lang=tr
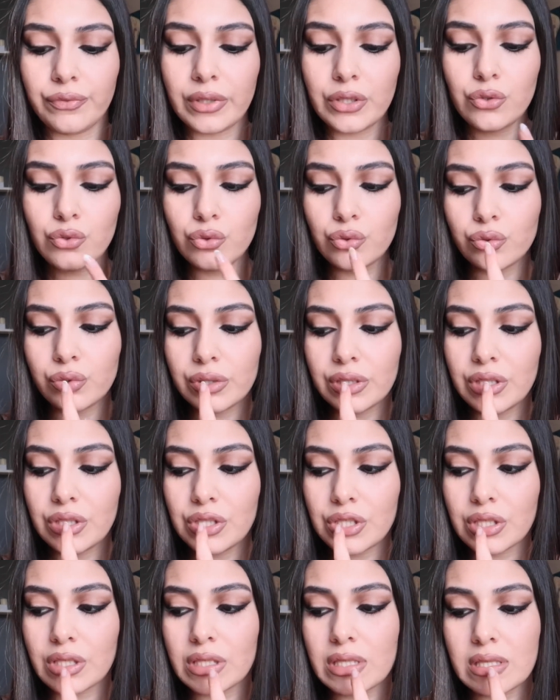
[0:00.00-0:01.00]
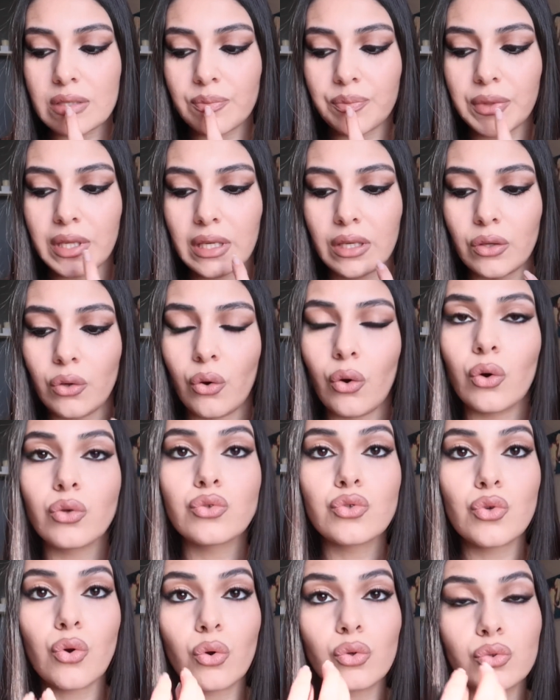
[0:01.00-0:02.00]
ve şu iç kısımdaki o
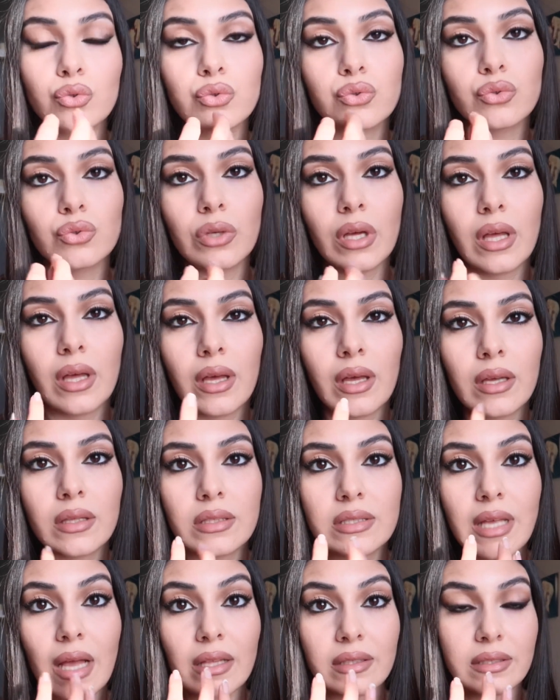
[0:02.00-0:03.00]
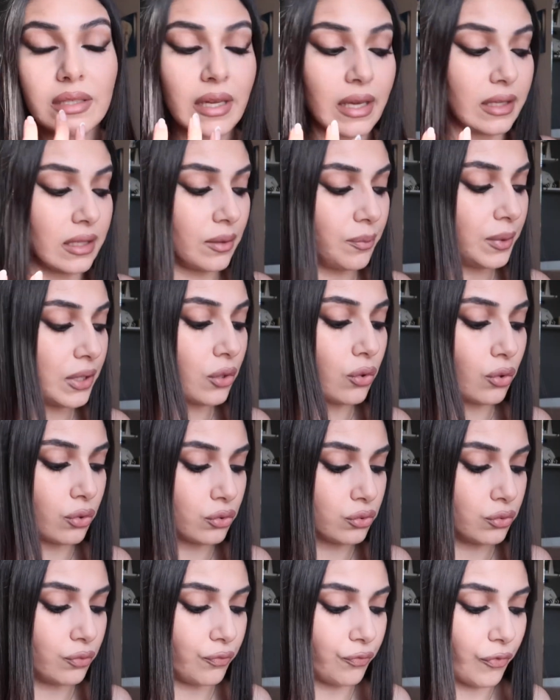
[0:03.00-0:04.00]
çok e, ten rengi bir
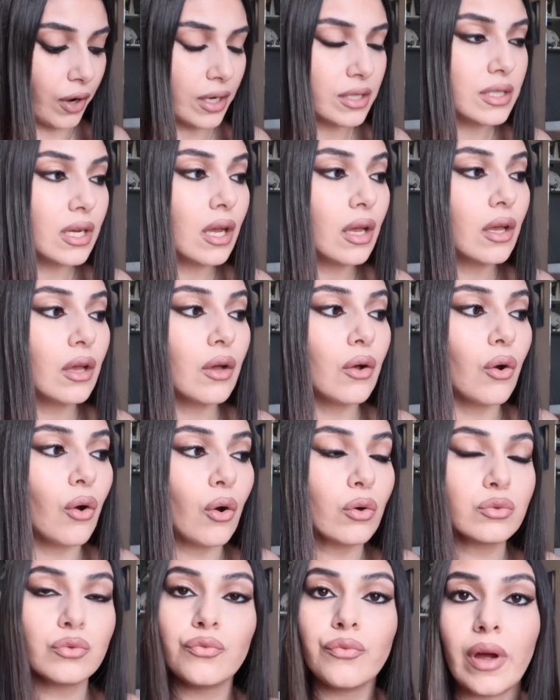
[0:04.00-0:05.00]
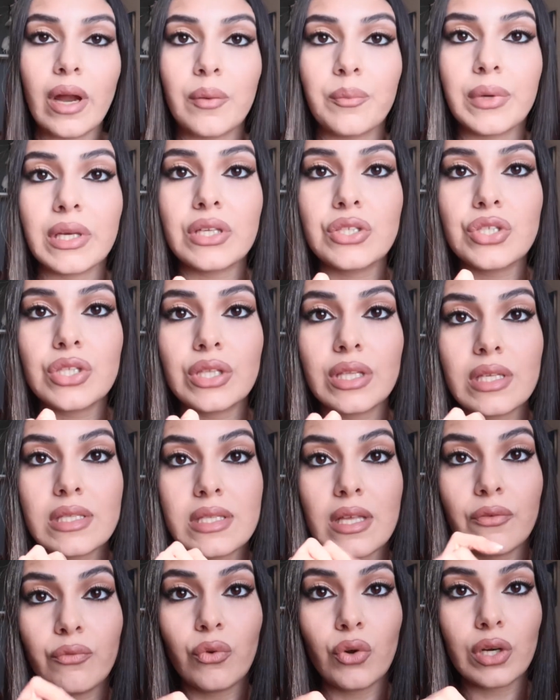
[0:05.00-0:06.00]
görünüm var. Onu vermek için de
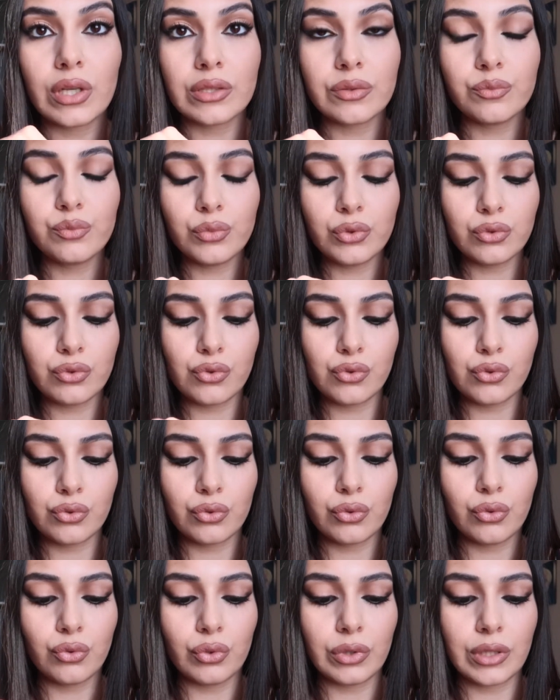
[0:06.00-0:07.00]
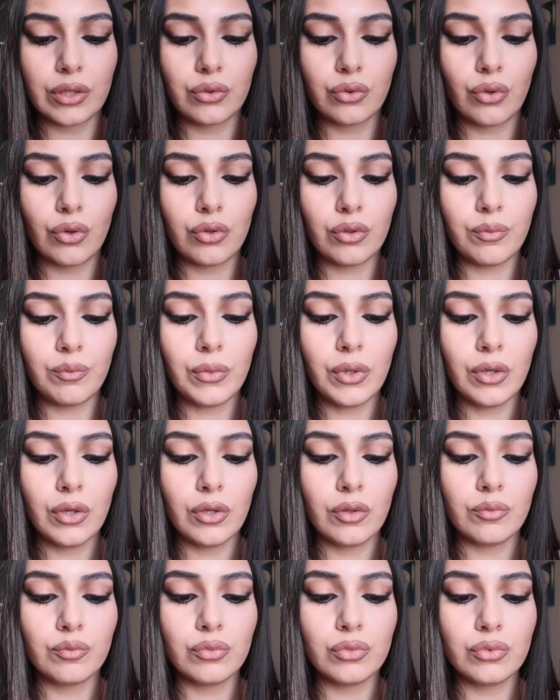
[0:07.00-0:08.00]
Sephora'nın bu rujunu kullanıyorum.
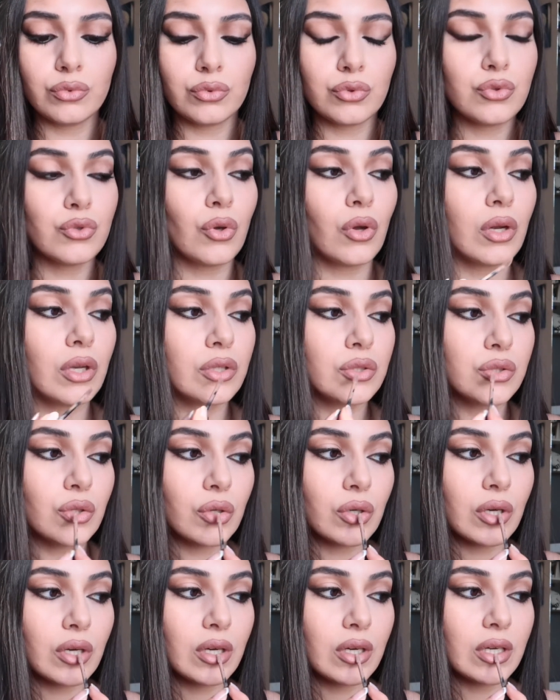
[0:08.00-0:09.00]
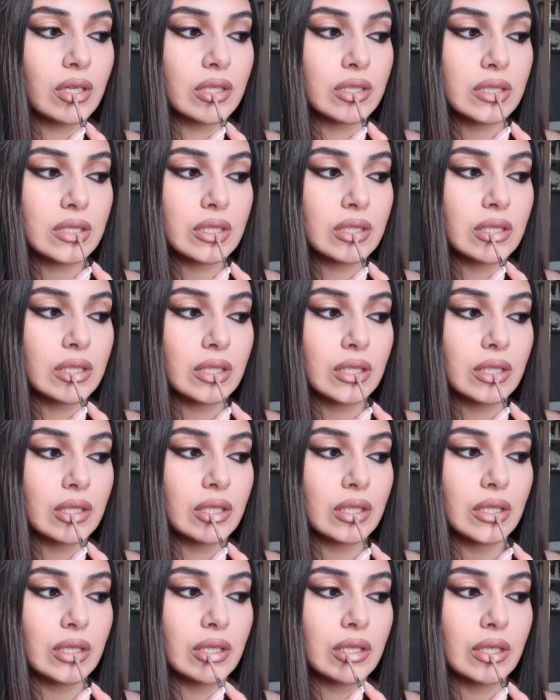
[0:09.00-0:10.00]
Bunu şöyle çok az
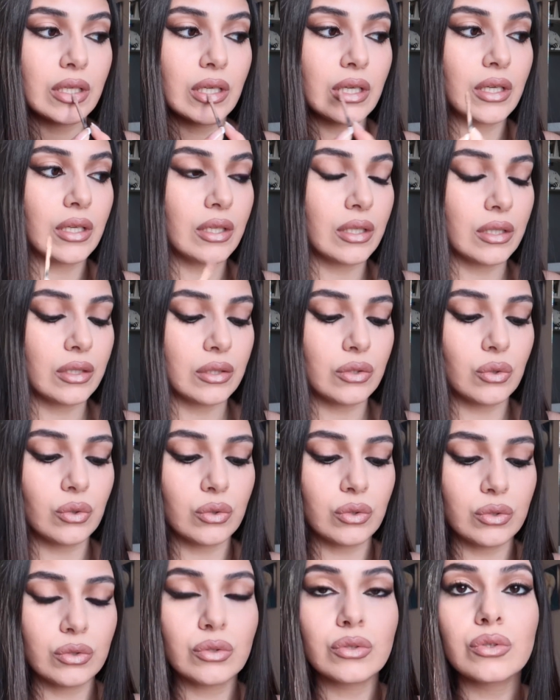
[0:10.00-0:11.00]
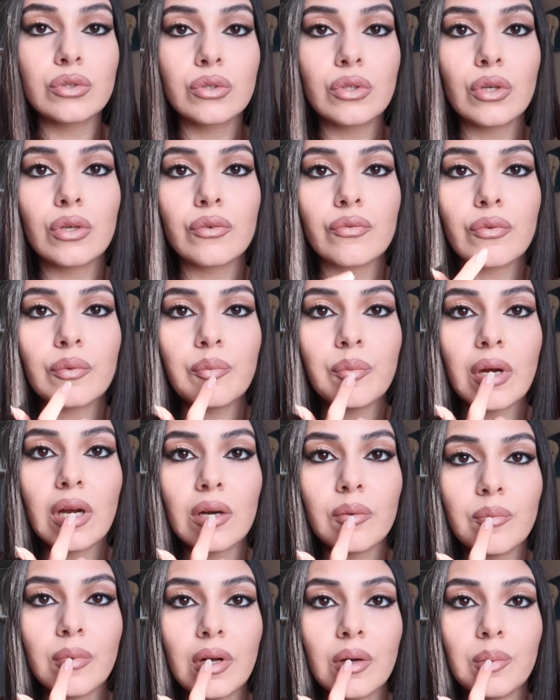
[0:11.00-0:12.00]
dokunduruyorum
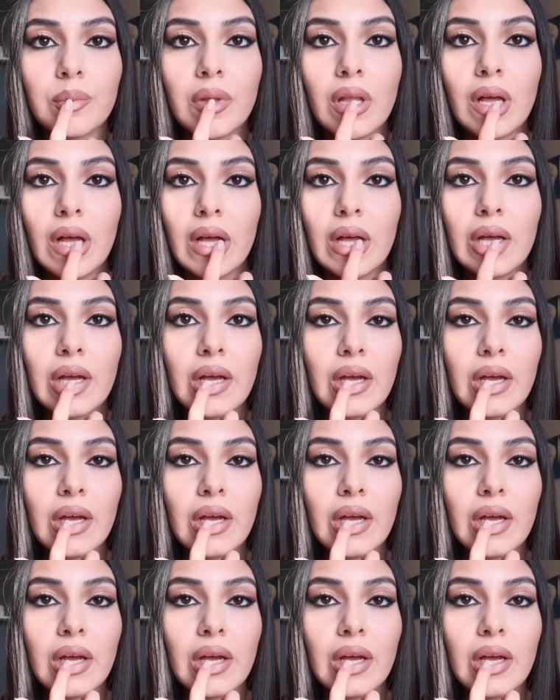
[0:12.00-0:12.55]
parmağımla.